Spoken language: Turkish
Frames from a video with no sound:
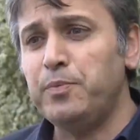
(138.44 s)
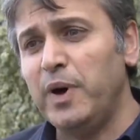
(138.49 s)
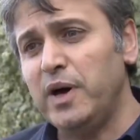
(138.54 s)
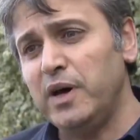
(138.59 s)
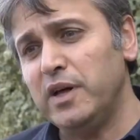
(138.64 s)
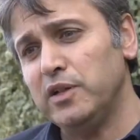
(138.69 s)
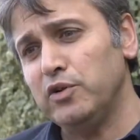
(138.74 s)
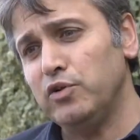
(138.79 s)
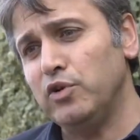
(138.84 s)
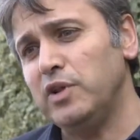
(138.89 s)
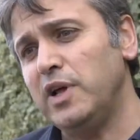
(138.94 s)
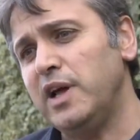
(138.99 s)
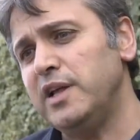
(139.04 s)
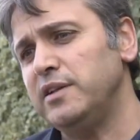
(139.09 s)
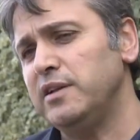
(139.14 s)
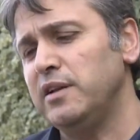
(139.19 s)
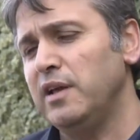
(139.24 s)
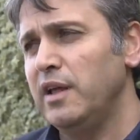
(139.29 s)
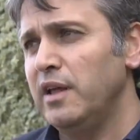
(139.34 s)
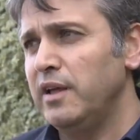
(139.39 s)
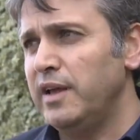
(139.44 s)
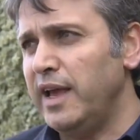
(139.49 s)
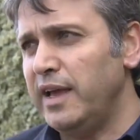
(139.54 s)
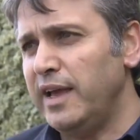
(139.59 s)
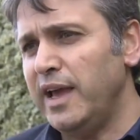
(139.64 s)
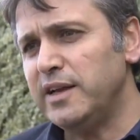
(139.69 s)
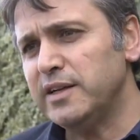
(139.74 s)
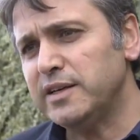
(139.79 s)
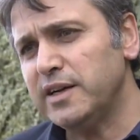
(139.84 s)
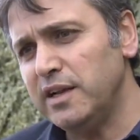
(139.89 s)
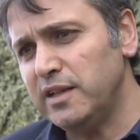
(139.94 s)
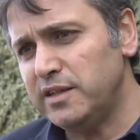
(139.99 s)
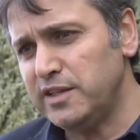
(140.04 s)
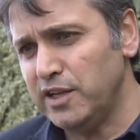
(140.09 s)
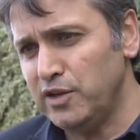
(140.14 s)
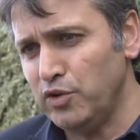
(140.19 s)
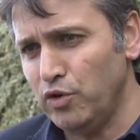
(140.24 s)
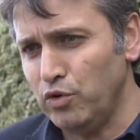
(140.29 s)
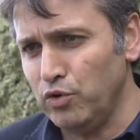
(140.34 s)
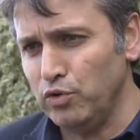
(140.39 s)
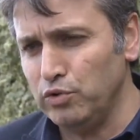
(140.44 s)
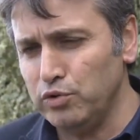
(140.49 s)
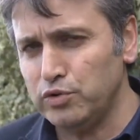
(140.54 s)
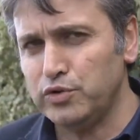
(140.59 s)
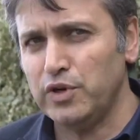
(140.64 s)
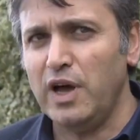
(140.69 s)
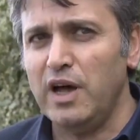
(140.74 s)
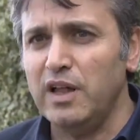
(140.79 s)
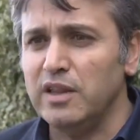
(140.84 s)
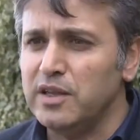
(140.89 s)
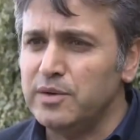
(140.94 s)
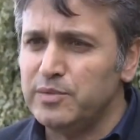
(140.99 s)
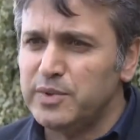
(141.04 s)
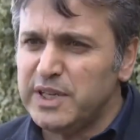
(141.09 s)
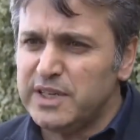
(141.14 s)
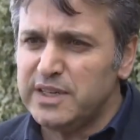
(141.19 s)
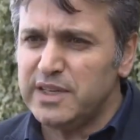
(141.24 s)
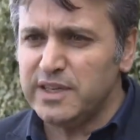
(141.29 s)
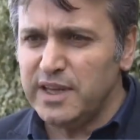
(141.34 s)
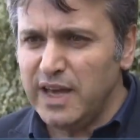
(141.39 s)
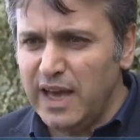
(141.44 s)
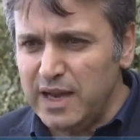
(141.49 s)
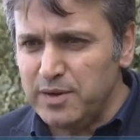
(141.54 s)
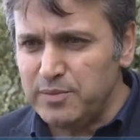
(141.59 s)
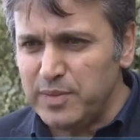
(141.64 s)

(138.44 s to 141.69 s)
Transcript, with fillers: Her pahalı olan en kaliteli olur anlamına da